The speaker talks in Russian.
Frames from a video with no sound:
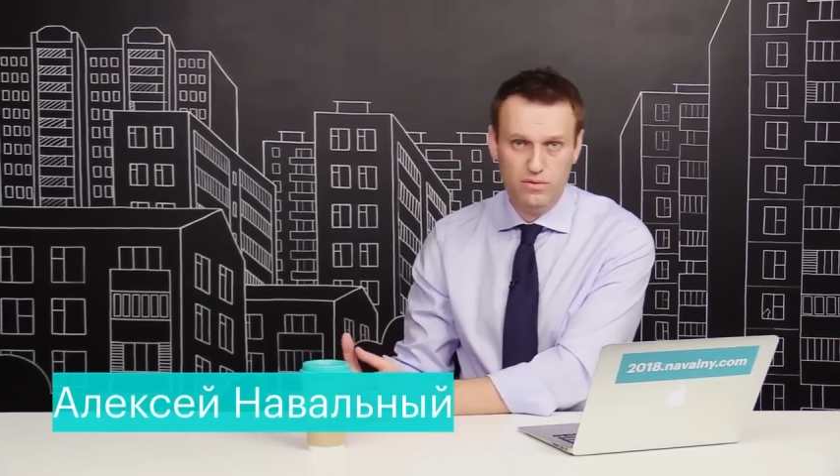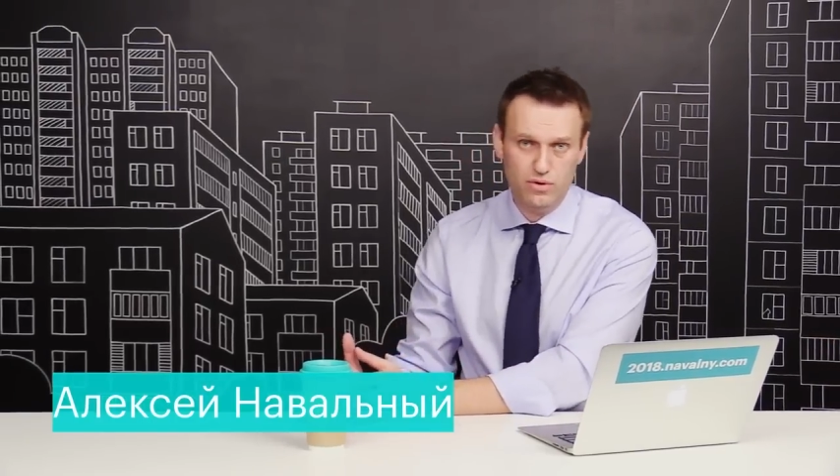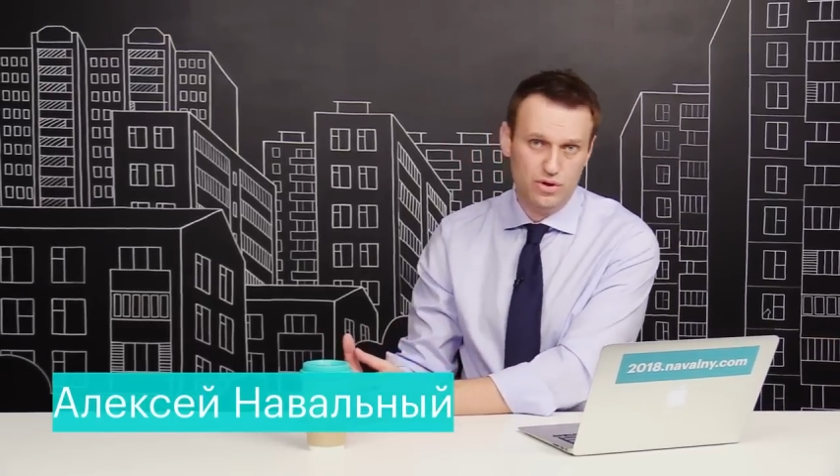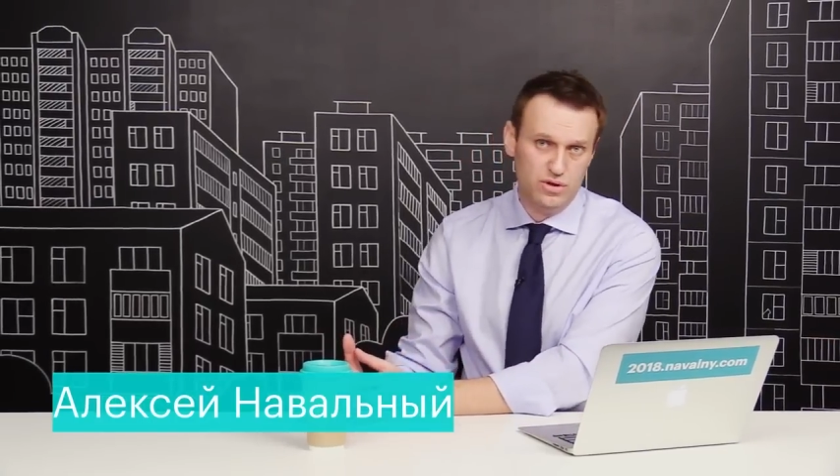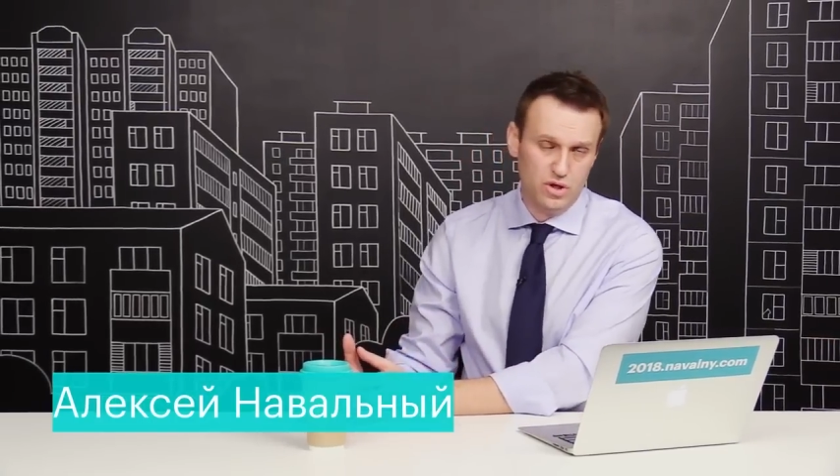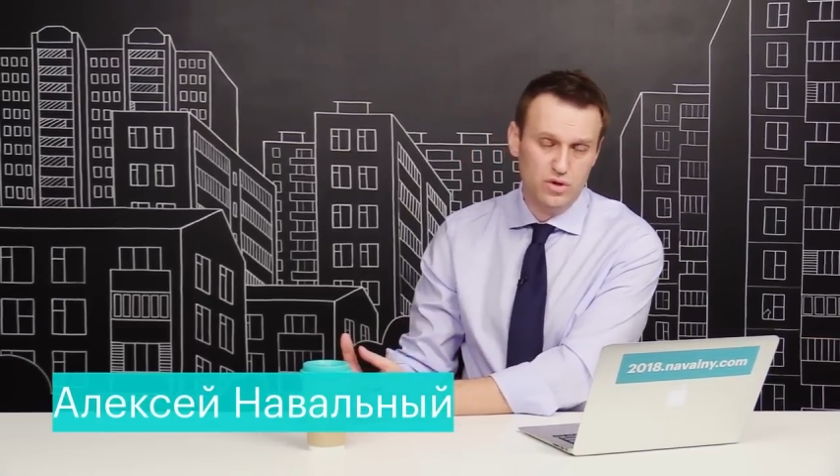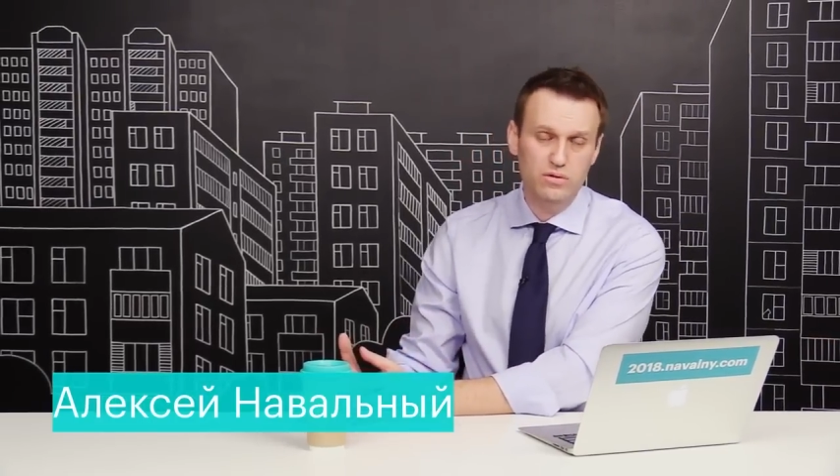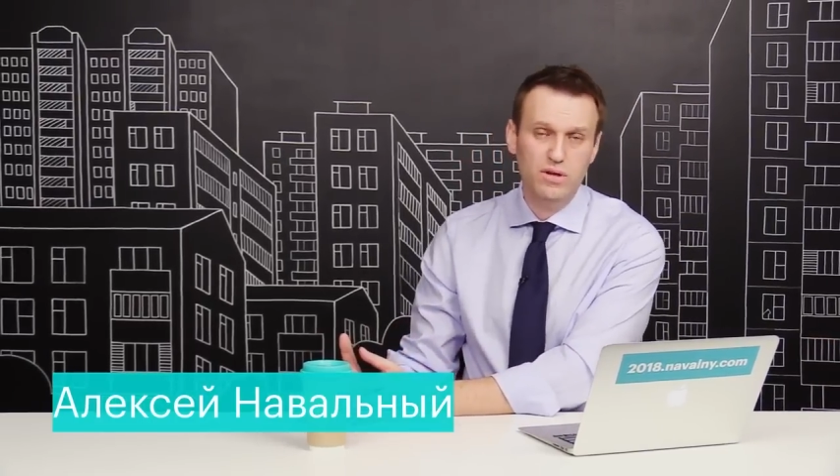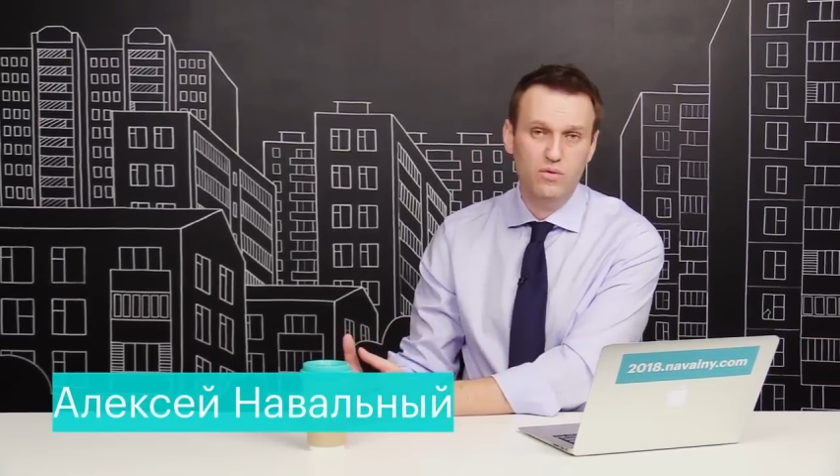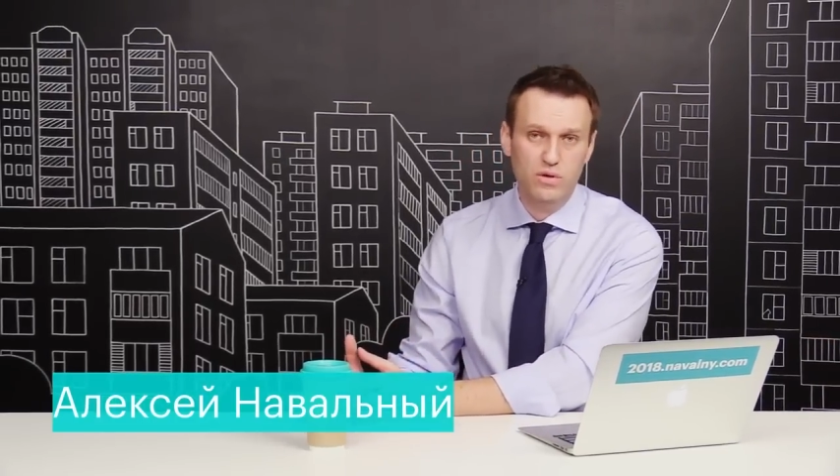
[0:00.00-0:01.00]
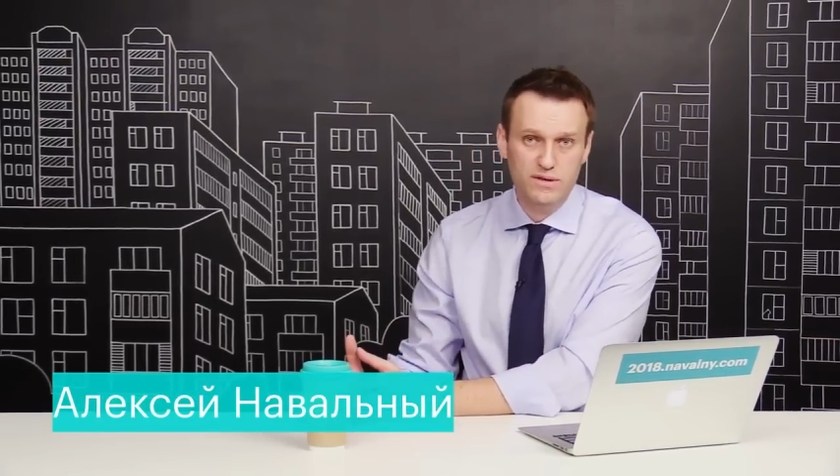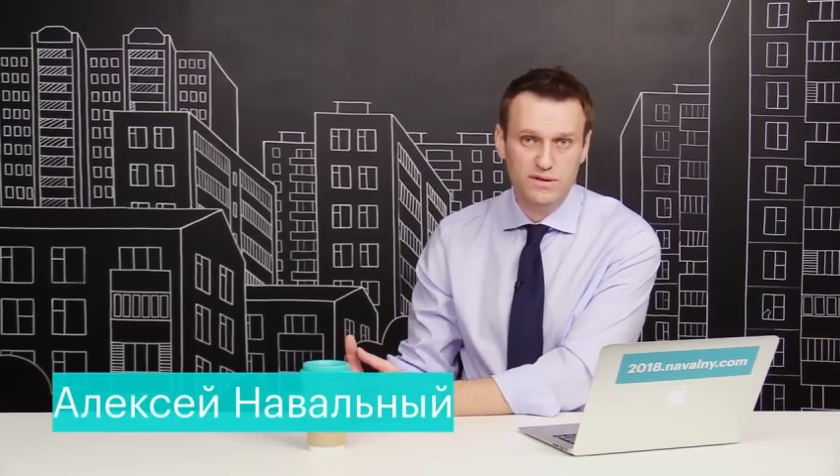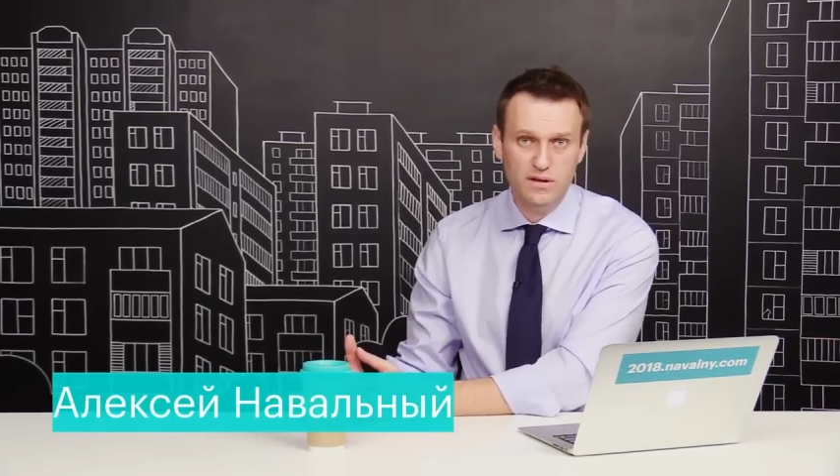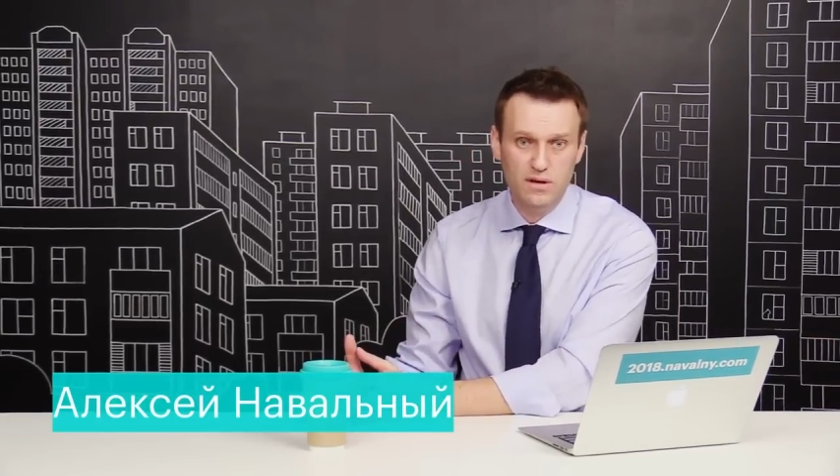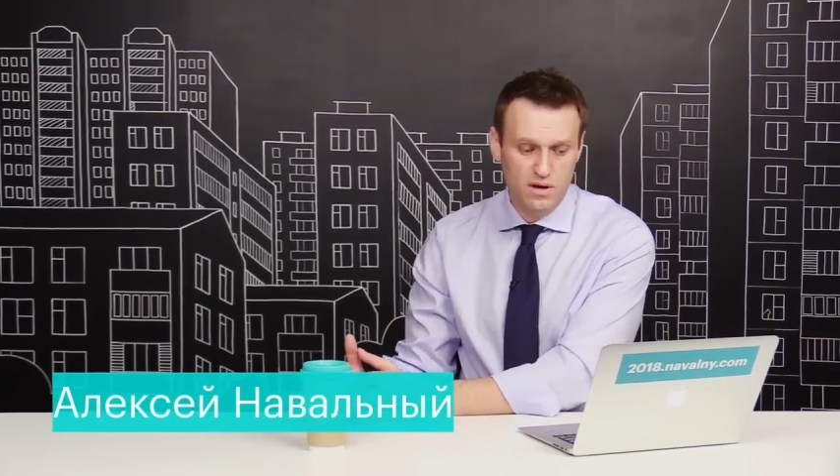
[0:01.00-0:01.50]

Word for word: он же не нашел на улице,